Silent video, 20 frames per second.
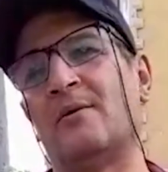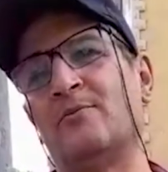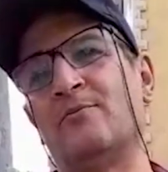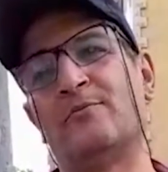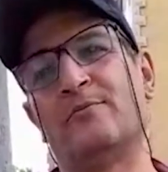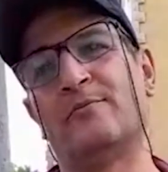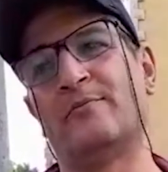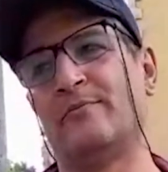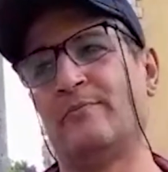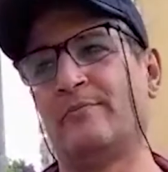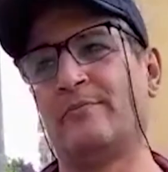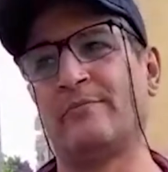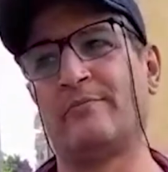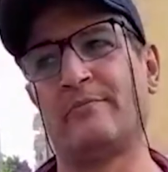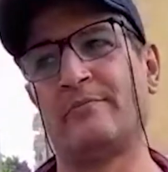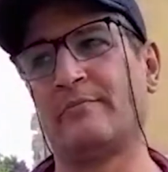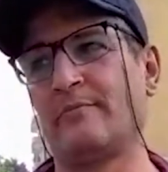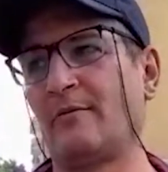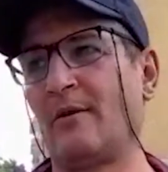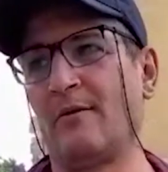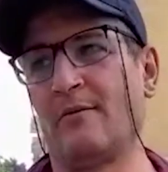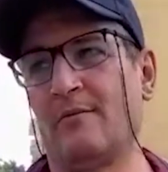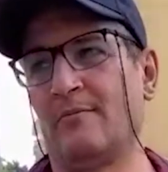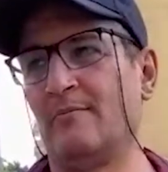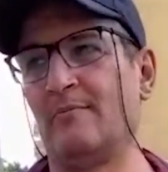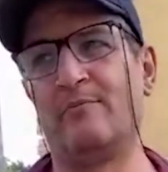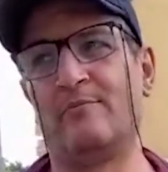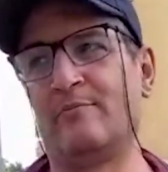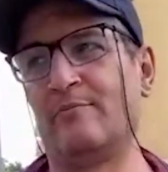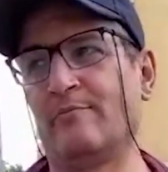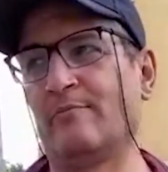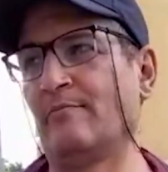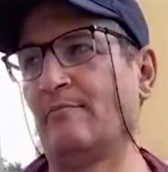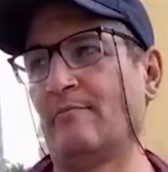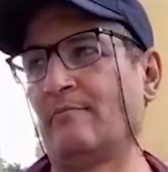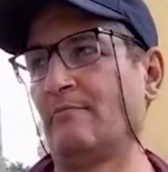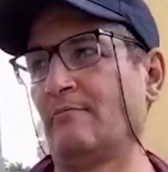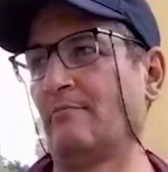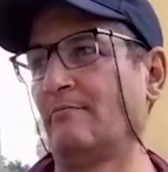يعني احنا